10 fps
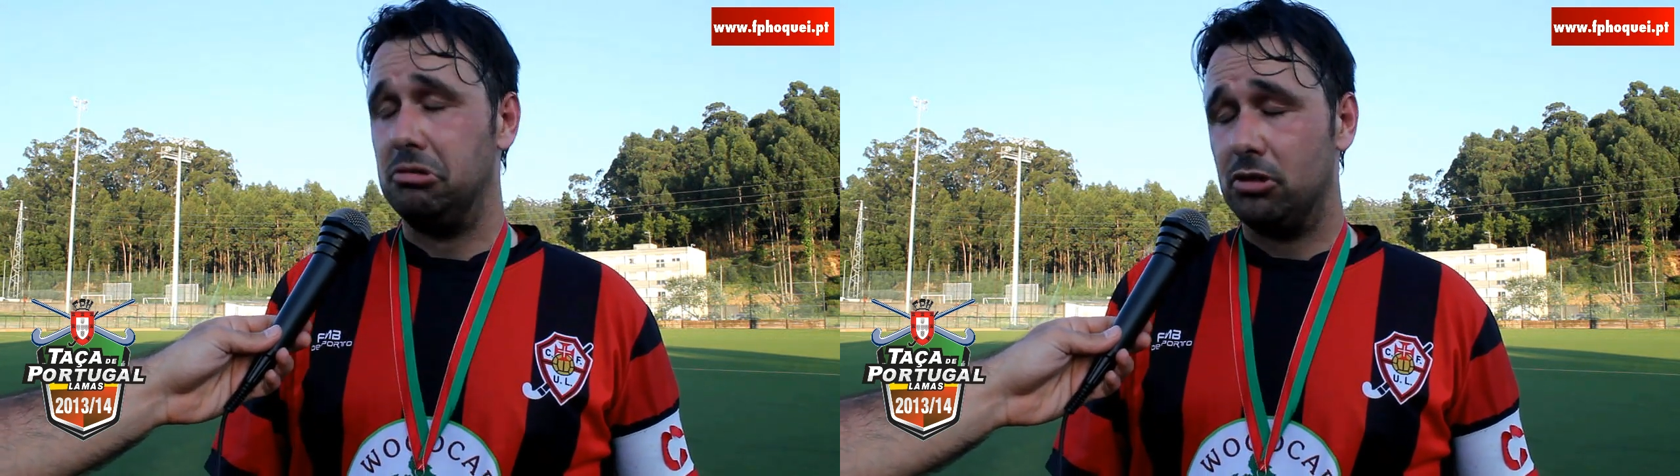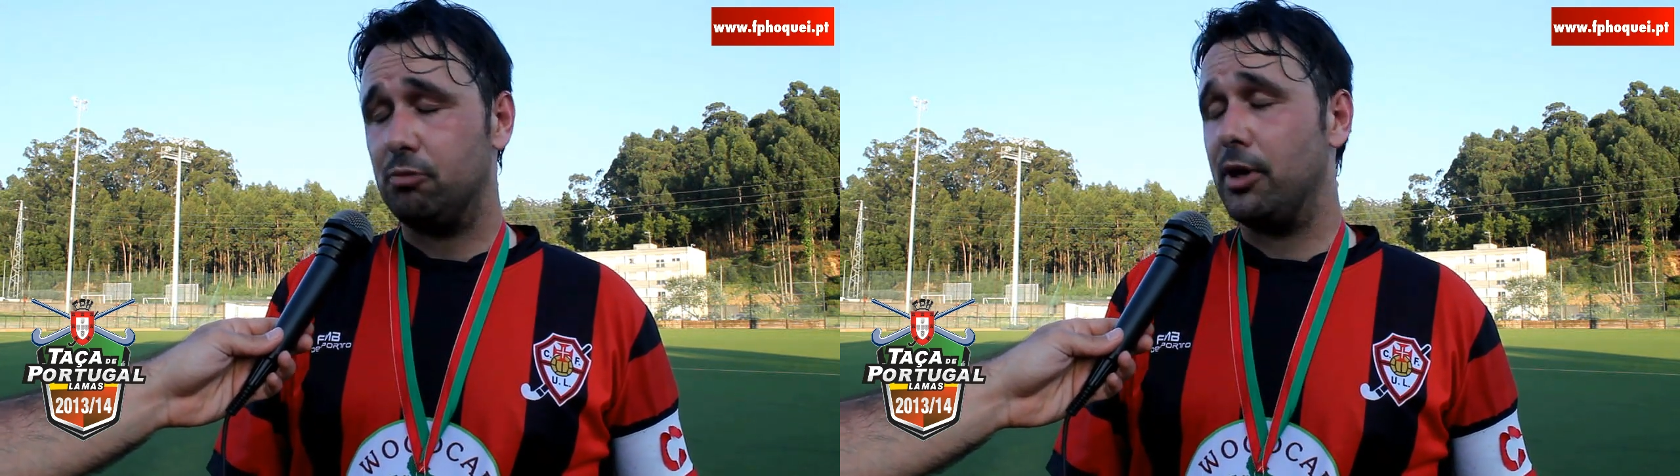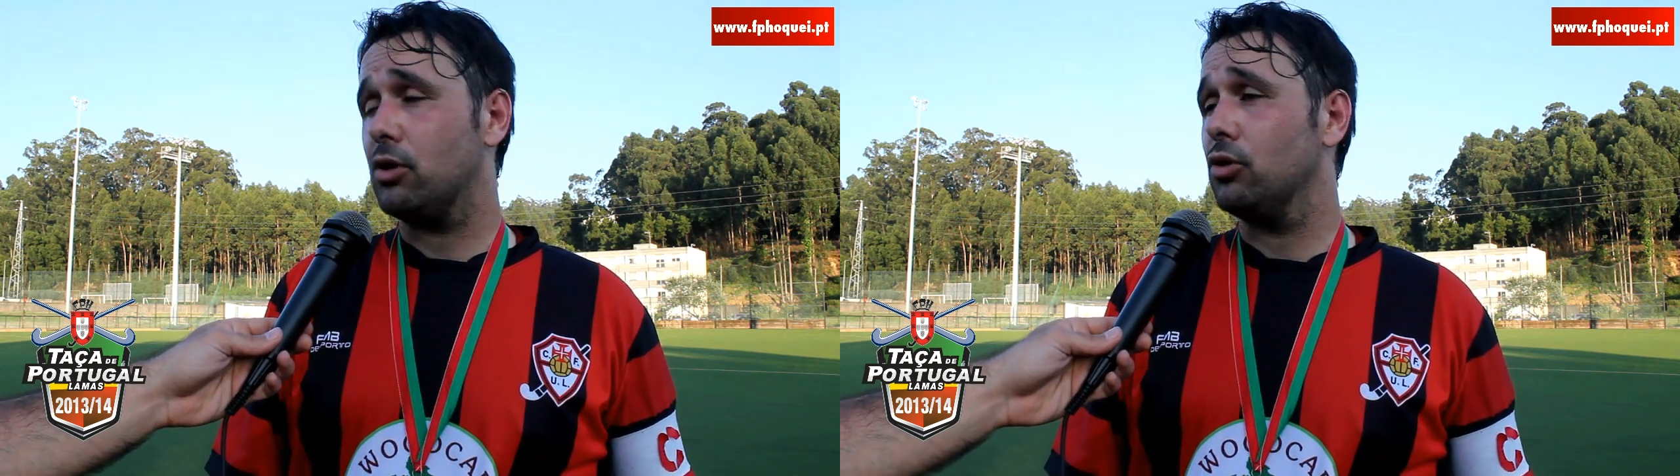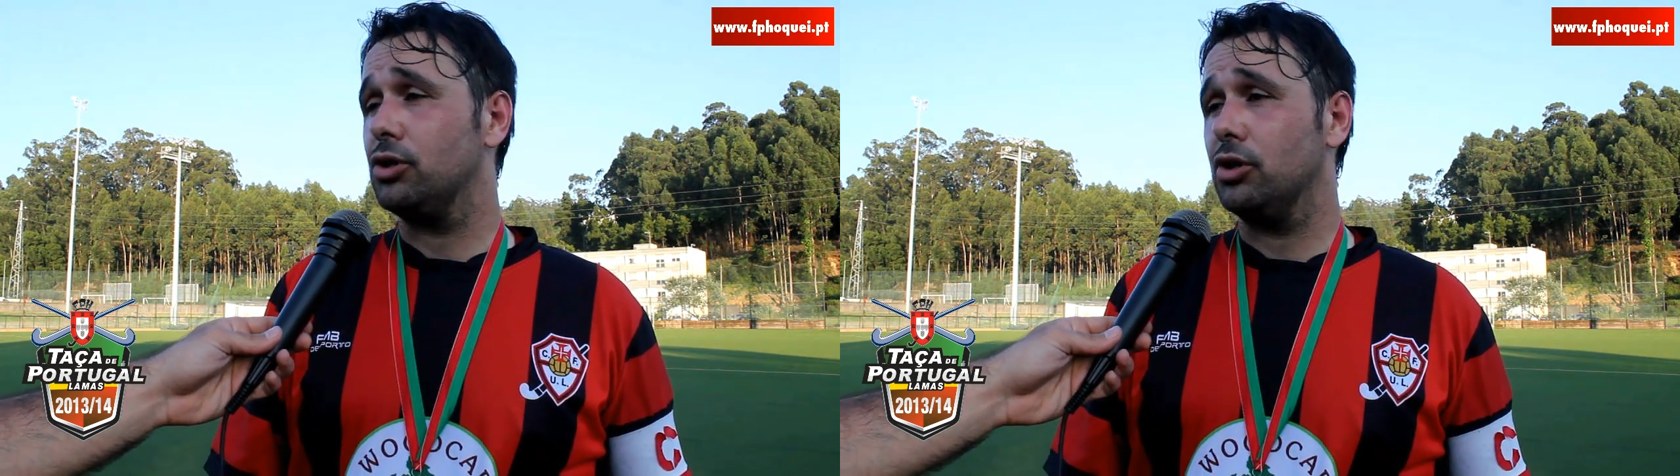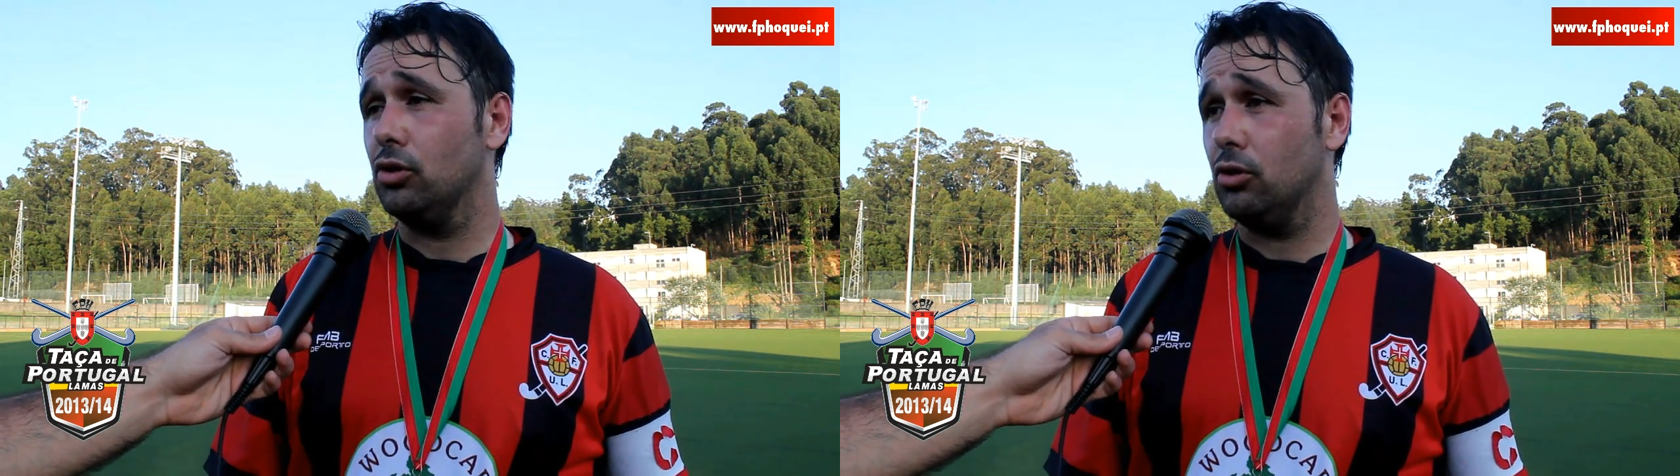espero que
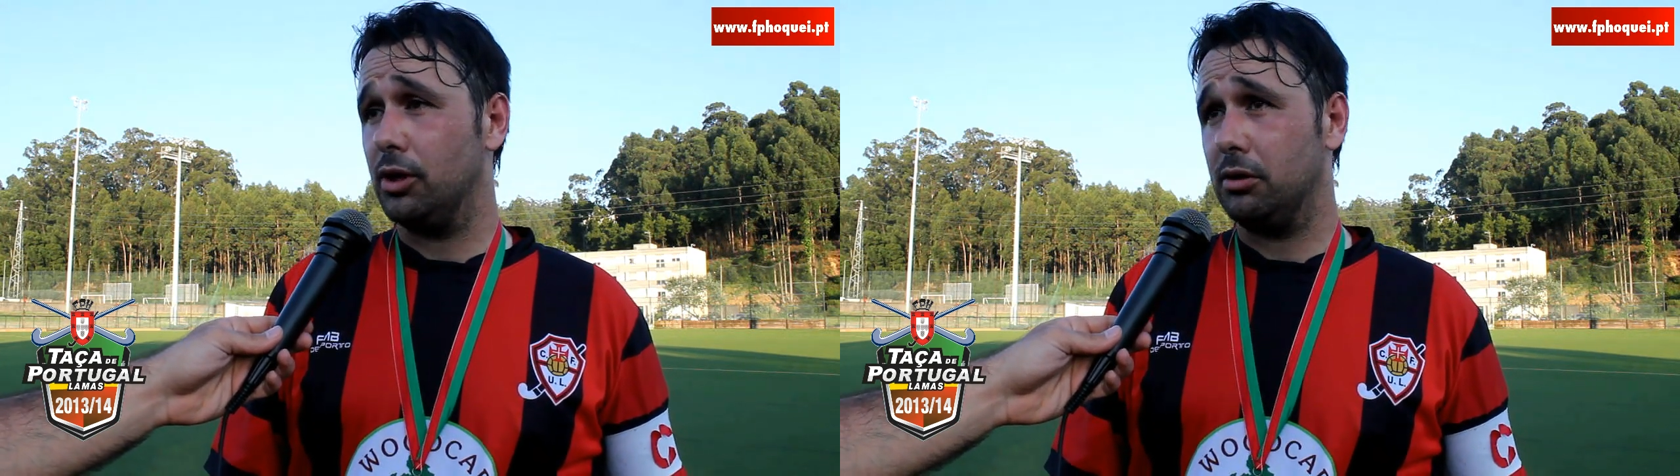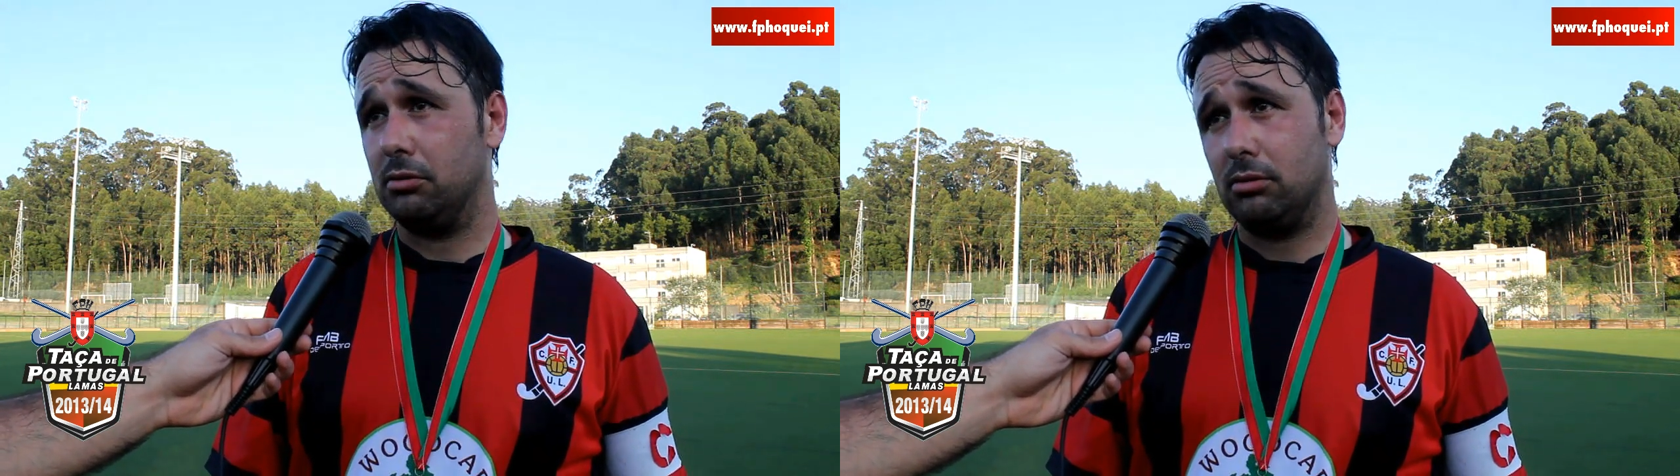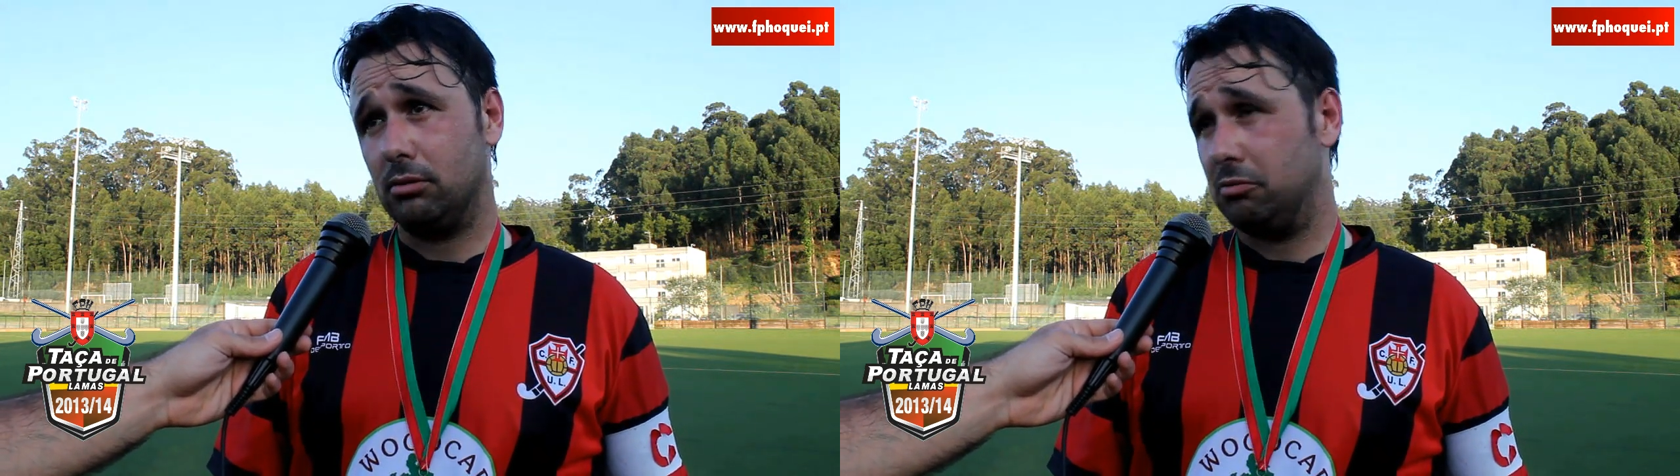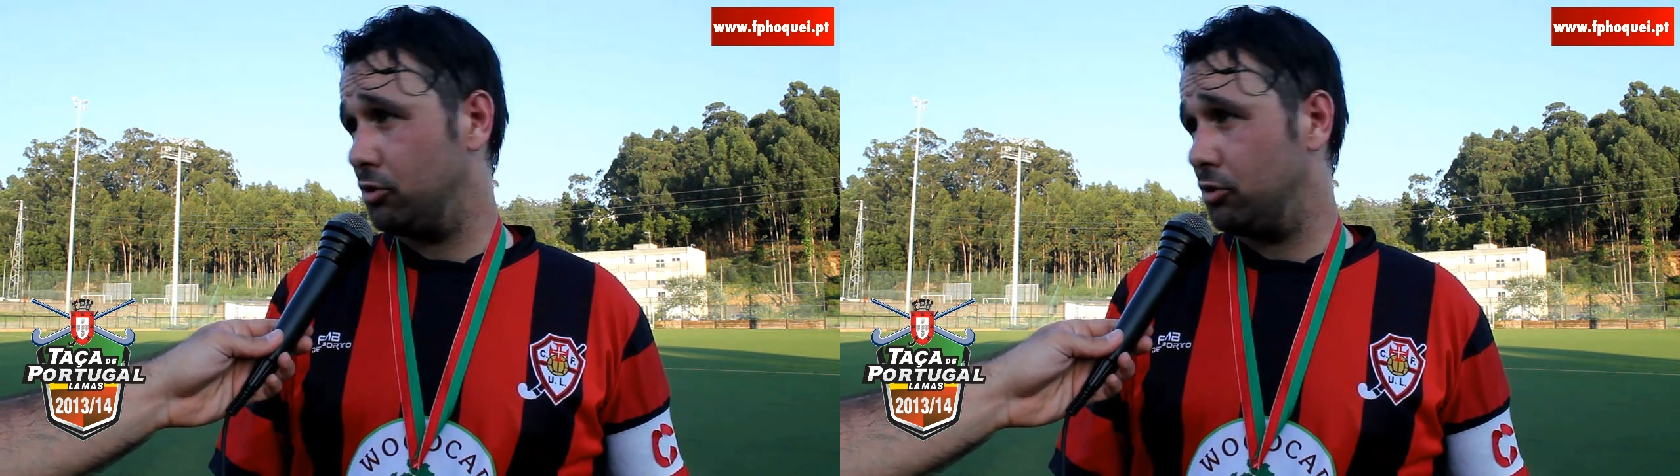continuem, eh,